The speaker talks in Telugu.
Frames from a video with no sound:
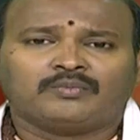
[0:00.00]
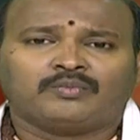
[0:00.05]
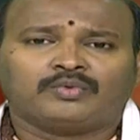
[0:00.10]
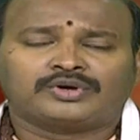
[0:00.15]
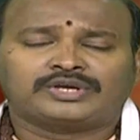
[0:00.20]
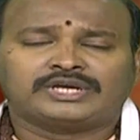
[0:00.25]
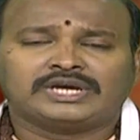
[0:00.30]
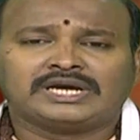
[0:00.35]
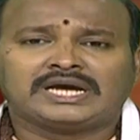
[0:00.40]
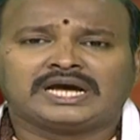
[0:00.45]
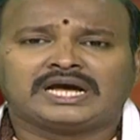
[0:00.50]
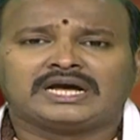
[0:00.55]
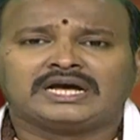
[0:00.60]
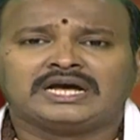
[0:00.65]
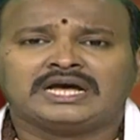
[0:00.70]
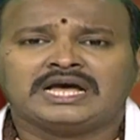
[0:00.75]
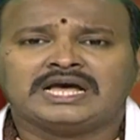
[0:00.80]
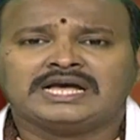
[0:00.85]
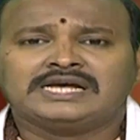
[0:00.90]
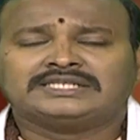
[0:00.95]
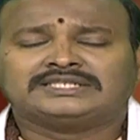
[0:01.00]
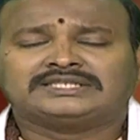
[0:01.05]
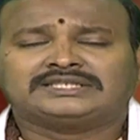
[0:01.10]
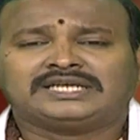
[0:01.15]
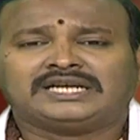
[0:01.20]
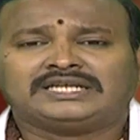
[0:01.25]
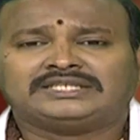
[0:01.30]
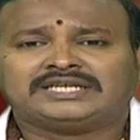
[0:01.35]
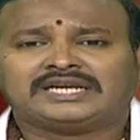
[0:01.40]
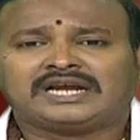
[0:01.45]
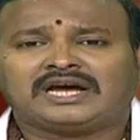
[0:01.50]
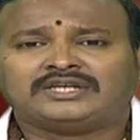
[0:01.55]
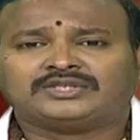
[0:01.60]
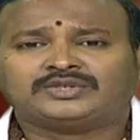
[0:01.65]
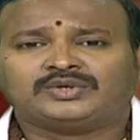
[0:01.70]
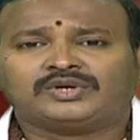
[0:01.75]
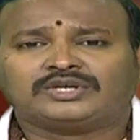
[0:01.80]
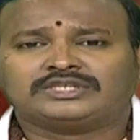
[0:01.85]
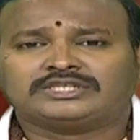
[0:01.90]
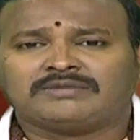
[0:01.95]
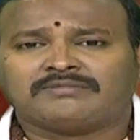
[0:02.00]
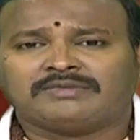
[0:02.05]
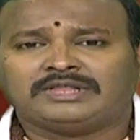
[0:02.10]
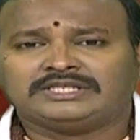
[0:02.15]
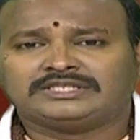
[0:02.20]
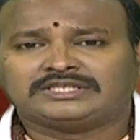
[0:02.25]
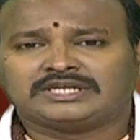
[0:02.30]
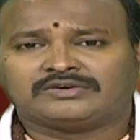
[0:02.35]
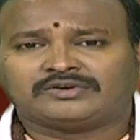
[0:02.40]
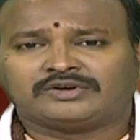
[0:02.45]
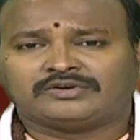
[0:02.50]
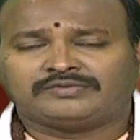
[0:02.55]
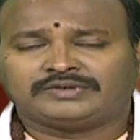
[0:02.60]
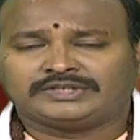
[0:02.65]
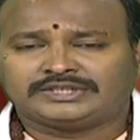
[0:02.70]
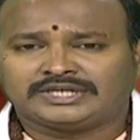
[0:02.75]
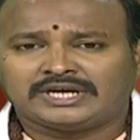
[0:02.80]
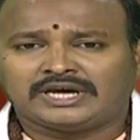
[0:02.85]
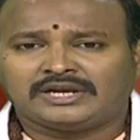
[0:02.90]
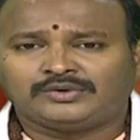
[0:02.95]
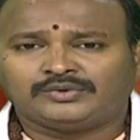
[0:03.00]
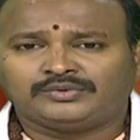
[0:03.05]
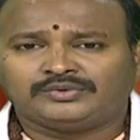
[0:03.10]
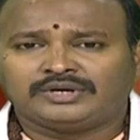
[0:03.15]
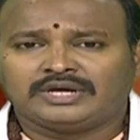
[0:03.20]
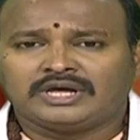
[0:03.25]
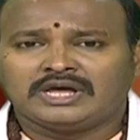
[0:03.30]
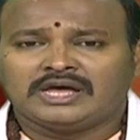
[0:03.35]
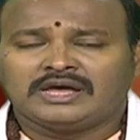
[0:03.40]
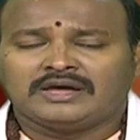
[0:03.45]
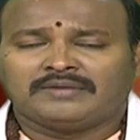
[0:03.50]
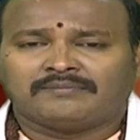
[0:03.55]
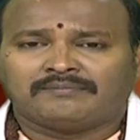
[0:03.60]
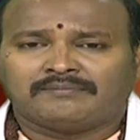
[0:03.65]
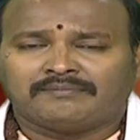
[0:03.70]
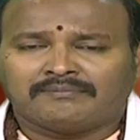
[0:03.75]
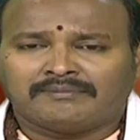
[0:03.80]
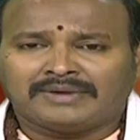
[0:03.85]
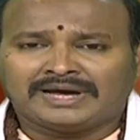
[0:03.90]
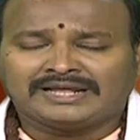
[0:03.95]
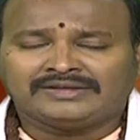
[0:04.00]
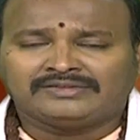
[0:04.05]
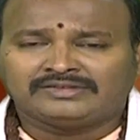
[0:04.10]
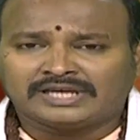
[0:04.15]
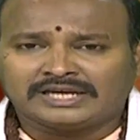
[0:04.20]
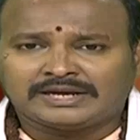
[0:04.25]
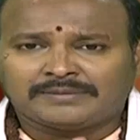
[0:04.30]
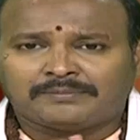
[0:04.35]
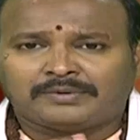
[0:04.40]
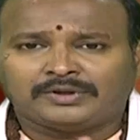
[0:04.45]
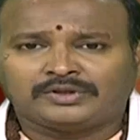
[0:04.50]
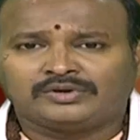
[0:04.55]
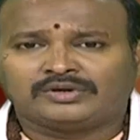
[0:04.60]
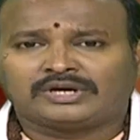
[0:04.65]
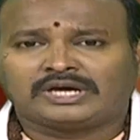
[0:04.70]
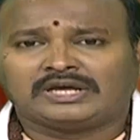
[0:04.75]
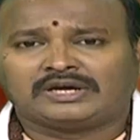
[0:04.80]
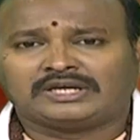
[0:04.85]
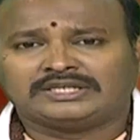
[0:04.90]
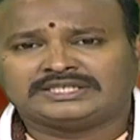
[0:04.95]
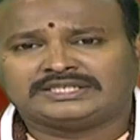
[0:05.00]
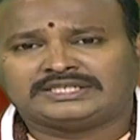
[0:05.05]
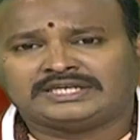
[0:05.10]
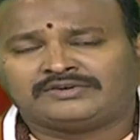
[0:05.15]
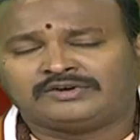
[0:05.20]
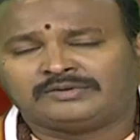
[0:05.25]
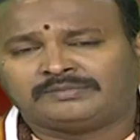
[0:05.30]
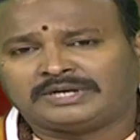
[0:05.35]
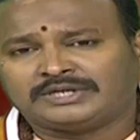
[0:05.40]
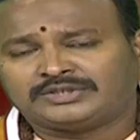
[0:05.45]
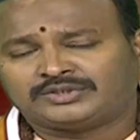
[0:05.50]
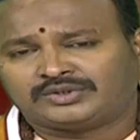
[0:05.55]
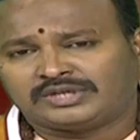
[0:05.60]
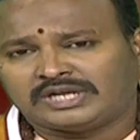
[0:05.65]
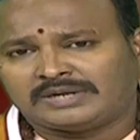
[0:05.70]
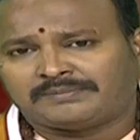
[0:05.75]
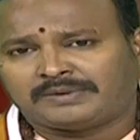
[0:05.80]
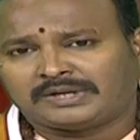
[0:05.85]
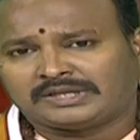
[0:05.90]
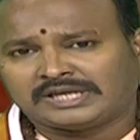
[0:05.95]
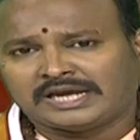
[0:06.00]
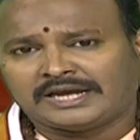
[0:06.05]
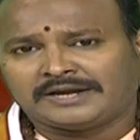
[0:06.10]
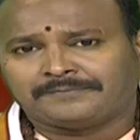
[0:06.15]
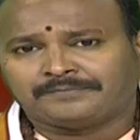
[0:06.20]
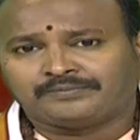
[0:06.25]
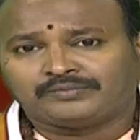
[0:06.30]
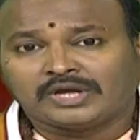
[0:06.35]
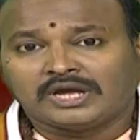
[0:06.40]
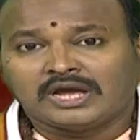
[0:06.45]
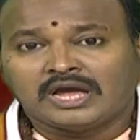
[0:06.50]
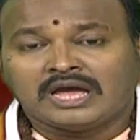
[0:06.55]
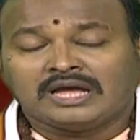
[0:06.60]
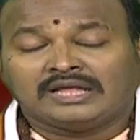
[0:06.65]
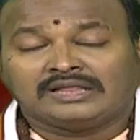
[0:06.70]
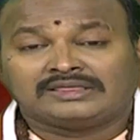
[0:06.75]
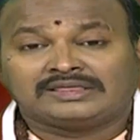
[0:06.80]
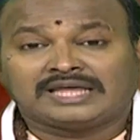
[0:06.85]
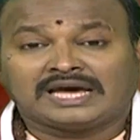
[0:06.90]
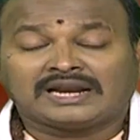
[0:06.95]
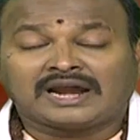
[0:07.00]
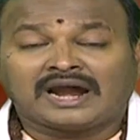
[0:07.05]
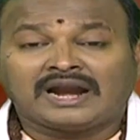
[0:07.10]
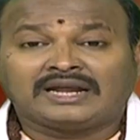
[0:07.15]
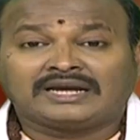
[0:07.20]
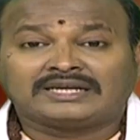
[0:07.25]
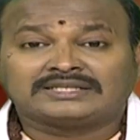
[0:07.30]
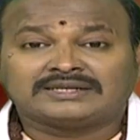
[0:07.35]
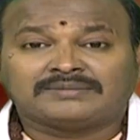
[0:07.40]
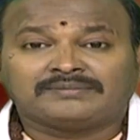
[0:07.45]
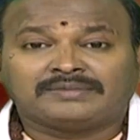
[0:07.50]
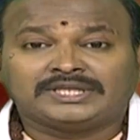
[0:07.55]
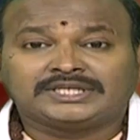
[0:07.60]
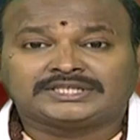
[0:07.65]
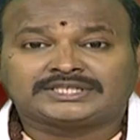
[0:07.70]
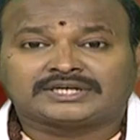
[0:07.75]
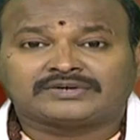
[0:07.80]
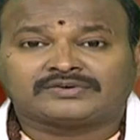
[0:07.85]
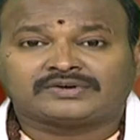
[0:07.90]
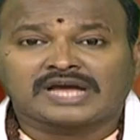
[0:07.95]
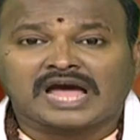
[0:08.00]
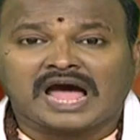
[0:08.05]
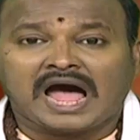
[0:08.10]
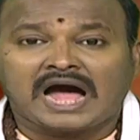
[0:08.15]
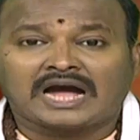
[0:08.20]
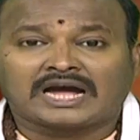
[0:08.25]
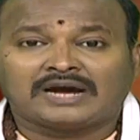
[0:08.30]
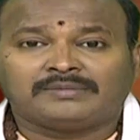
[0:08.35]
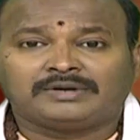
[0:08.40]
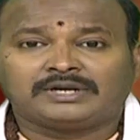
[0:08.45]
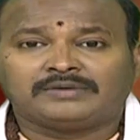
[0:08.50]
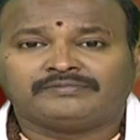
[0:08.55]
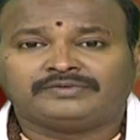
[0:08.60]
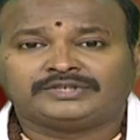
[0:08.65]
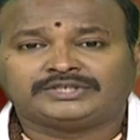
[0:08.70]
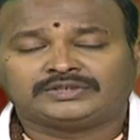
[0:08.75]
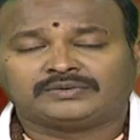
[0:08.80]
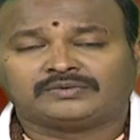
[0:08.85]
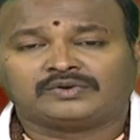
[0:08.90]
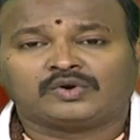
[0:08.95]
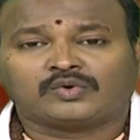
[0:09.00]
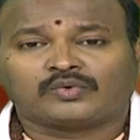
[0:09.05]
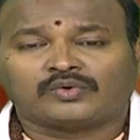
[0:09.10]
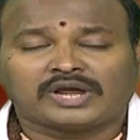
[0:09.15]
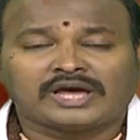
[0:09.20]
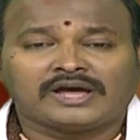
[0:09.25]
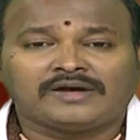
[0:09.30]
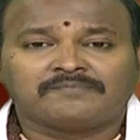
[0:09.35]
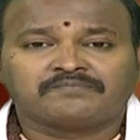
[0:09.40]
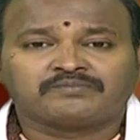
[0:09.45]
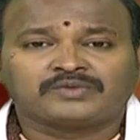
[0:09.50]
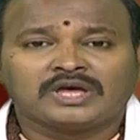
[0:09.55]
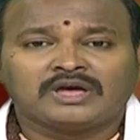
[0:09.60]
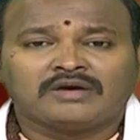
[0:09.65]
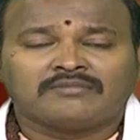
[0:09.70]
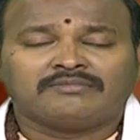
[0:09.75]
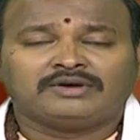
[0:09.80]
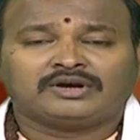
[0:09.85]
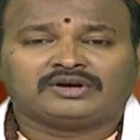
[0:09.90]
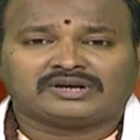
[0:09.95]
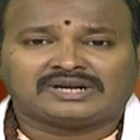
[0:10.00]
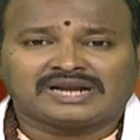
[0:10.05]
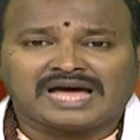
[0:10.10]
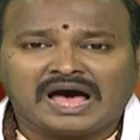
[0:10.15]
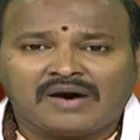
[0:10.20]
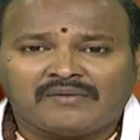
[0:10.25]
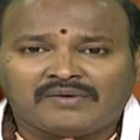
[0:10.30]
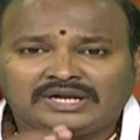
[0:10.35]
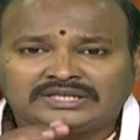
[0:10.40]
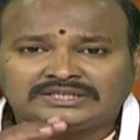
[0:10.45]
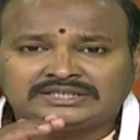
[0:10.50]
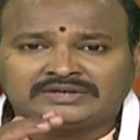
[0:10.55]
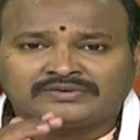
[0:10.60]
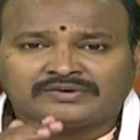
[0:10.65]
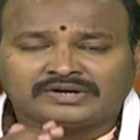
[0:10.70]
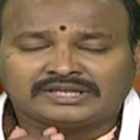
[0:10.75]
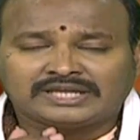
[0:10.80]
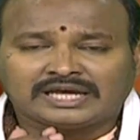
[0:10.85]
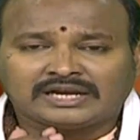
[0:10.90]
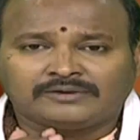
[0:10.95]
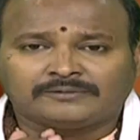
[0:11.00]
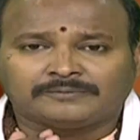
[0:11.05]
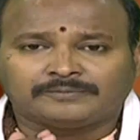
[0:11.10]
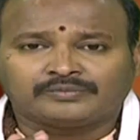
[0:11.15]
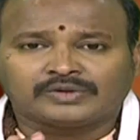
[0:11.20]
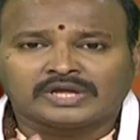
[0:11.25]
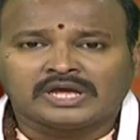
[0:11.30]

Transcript: ముఖ్యంగా స్థిర చరాస్తులకు సంబంధించినటువంటి విషయాలు మరింత ఇబ్బందులు కలగజేసేటువంటి పరిస్థితులు ఏర్పడతాయి ధనానికి సంబంధించినటువంటి ఆగమనం విషయంలో కూడా మీకు రావాల్సినటువంటి ధనం